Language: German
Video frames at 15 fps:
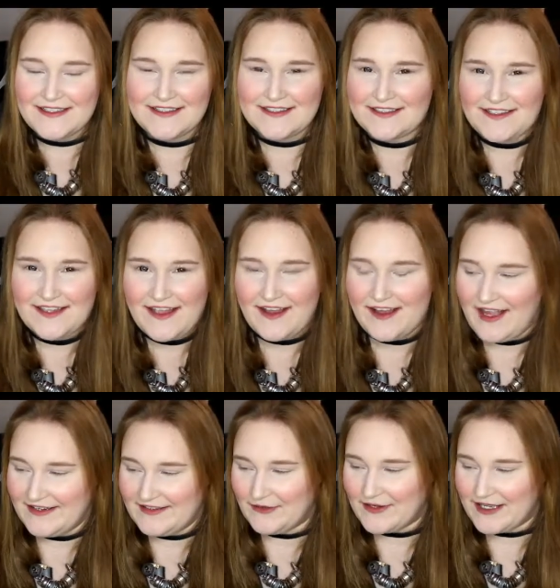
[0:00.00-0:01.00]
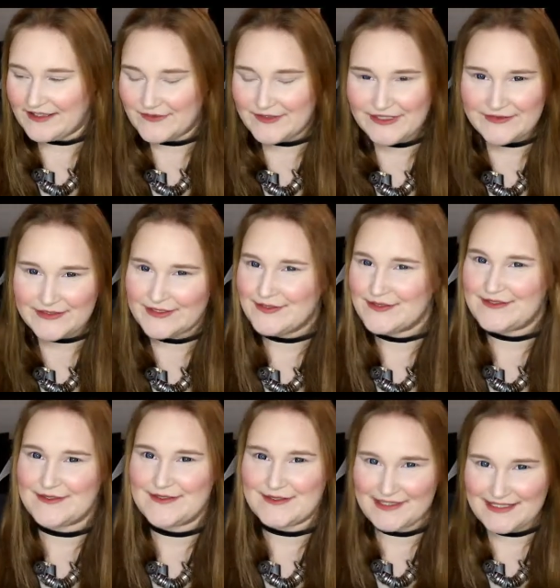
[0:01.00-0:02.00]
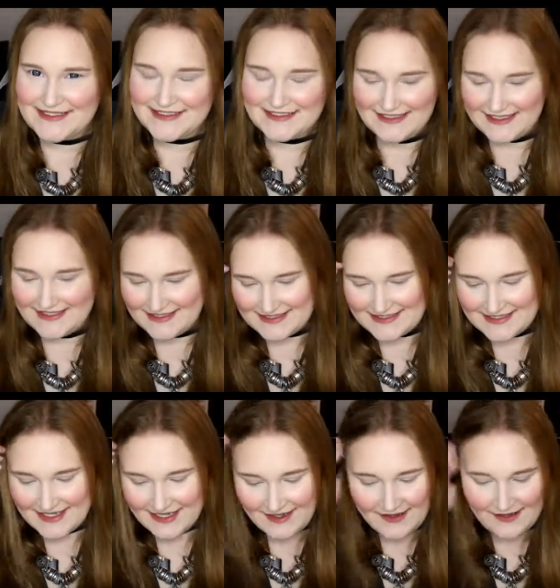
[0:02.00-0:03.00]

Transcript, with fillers: Ich kannte auch keine Reviews und sonst nichts.